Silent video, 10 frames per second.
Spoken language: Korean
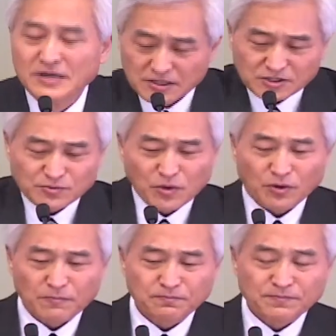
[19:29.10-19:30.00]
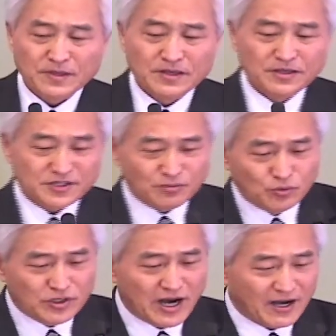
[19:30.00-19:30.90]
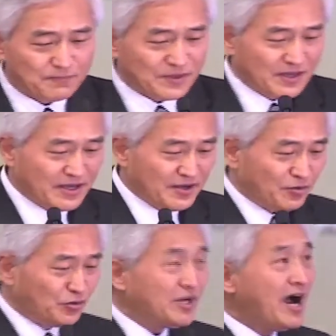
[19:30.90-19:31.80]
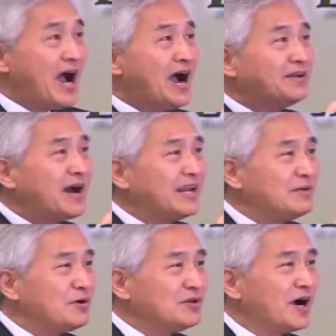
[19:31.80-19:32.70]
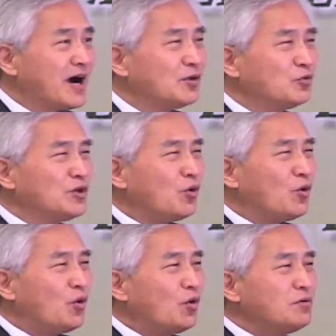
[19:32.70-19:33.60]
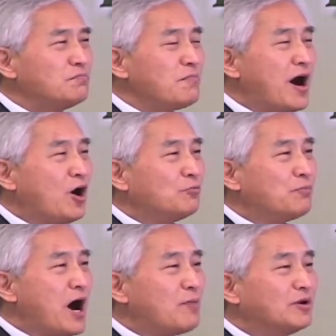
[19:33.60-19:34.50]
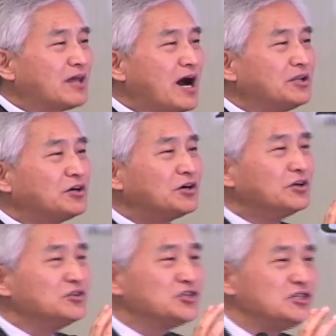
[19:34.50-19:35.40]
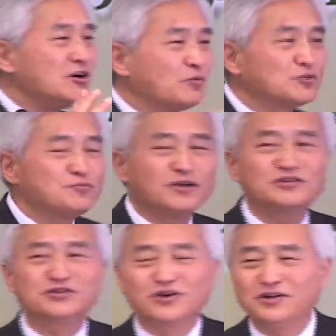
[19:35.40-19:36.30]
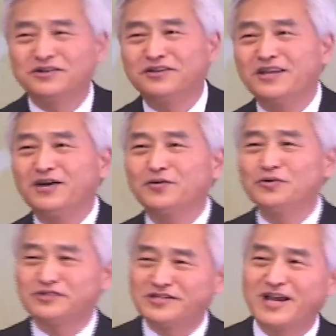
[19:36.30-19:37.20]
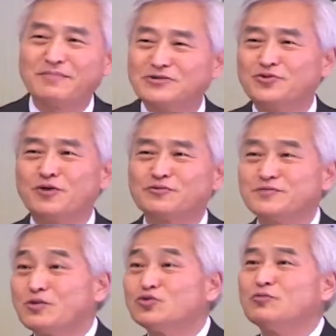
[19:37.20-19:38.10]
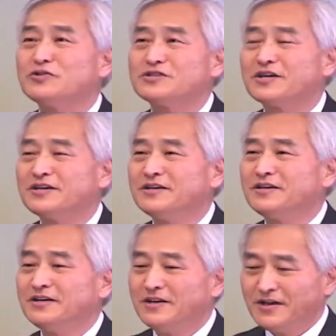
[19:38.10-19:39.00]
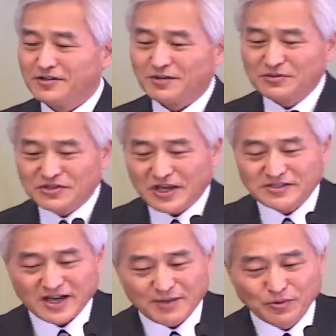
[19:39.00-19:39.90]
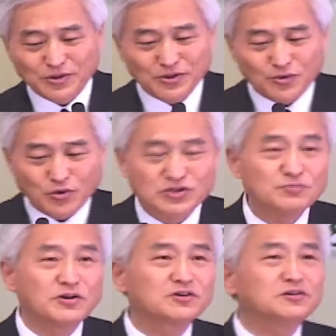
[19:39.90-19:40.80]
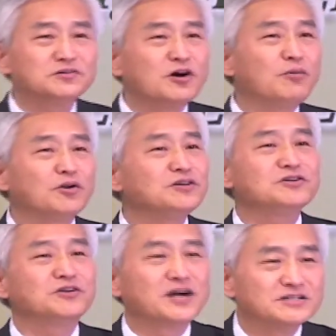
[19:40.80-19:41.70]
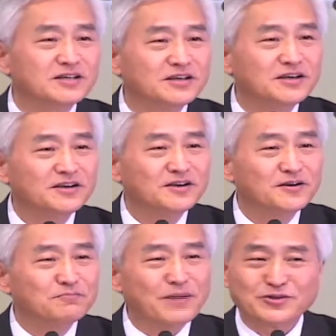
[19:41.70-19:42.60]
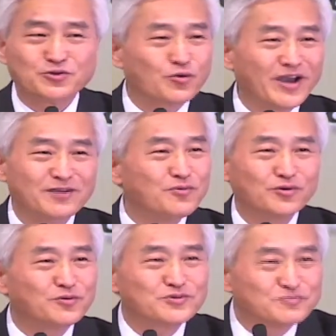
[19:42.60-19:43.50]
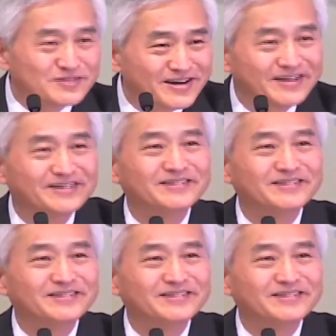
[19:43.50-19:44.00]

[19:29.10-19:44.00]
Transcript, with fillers: 그러므로 여러분 우리가 우리가 하나님을 향한 우리 온 마음, 마음을 다한 헌신이 없으면 절대로 세상에 만족이 없습니다. 두 번째, 여러분 세상에 붙은 욕심을 끊어버리기 전까지 만족과 행복은 없습니다.